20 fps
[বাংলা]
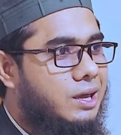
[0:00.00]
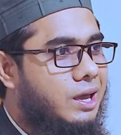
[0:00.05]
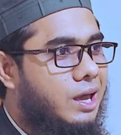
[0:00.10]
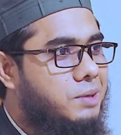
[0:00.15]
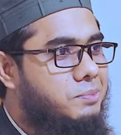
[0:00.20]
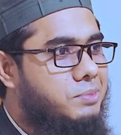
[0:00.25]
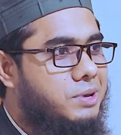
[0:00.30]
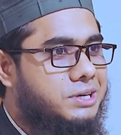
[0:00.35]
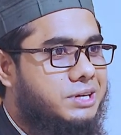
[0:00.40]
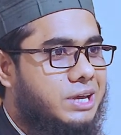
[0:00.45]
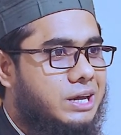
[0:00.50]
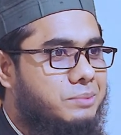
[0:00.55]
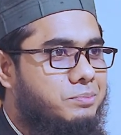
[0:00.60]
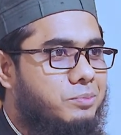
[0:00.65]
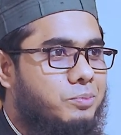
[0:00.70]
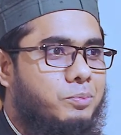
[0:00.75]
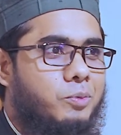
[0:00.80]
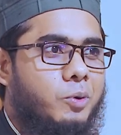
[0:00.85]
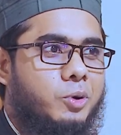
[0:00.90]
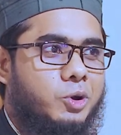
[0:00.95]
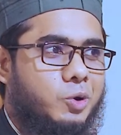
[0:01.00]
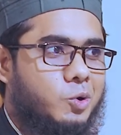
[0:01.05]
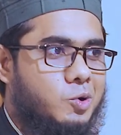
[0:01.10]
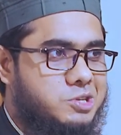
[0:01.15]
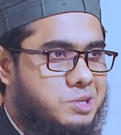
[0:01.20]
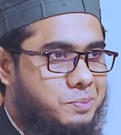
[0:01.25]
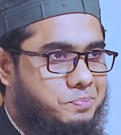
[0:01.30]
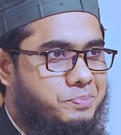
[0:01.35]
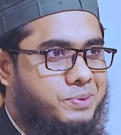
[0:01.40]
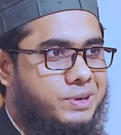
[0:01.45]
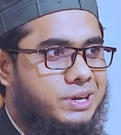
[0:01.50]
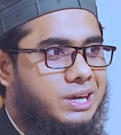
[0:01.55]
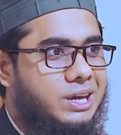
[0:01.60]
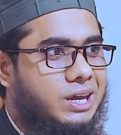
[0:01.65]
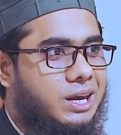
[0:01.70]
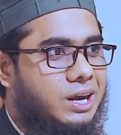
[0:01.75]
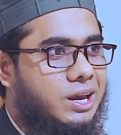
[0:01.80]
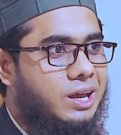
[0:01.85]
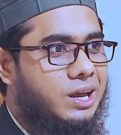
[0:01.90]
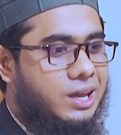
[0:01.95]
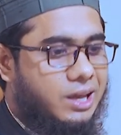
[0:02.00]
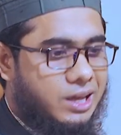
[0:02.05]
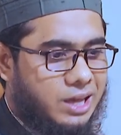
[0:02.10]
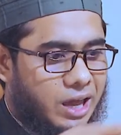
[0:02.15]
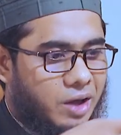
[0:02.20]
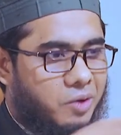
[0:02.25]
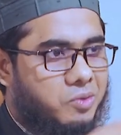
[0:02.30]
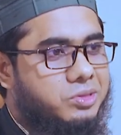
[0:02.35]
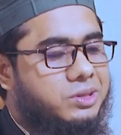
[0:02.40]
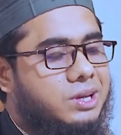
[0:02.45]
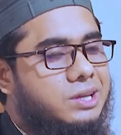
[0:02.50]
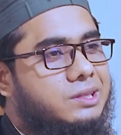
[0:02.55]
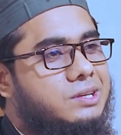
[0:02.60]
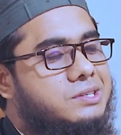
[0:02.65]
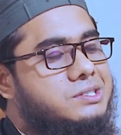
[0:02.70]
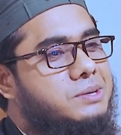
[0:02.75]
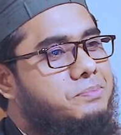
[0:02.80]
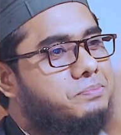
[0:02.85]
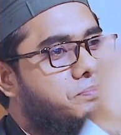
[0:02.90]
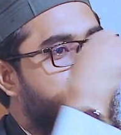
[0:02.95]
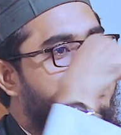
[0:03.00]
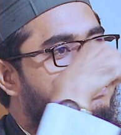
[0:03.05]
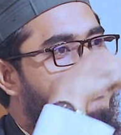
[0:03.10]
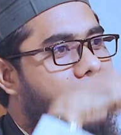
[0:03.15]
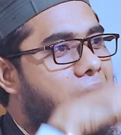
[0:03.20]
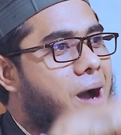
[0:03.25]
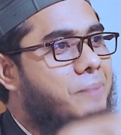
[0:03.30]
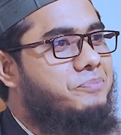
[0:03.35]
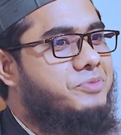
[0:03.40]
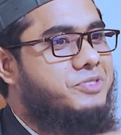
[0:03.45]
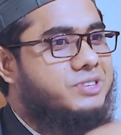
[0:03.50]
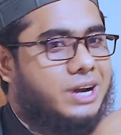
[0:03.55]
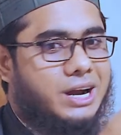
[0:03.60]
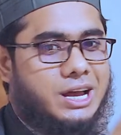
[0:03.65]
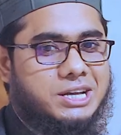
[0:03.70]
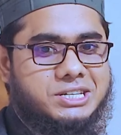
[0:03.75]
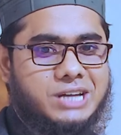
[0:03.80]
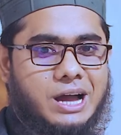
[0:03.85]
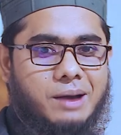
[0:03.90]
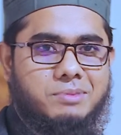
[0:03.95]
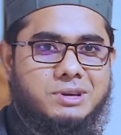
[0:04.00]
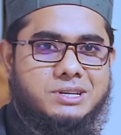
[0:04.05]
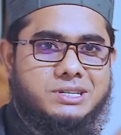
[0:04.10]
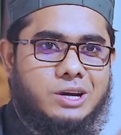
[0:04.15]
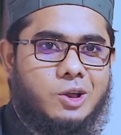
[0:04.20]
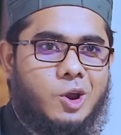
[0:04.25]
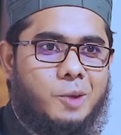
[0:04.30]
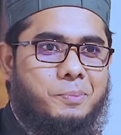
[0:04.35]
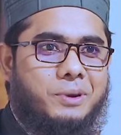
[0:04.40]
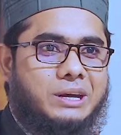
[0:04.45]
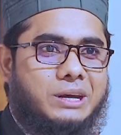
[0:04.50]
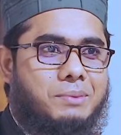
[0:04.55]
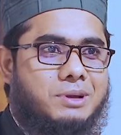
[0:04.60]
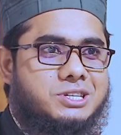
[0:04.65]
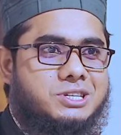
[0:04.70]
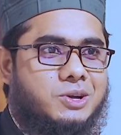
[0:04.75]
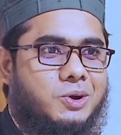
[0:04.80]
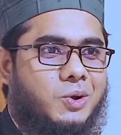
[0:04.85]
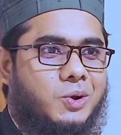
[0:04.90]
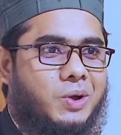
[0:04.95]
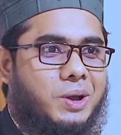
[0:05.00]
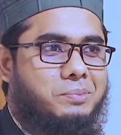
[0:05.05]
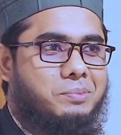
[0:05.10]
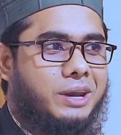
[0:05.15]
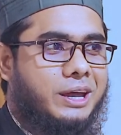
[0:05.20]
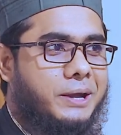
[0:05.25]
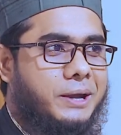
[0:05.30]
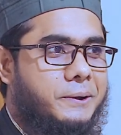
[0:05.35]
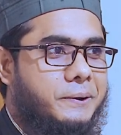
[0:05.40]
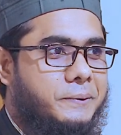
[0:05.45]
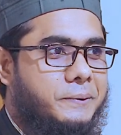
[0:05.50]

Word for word: এই মেয়েটারে মনে করছি পীর এখন দেখতেছি বাপ ছাড়া স্বামী ছাড়া পেটে বাচ্চা হইল কেমনে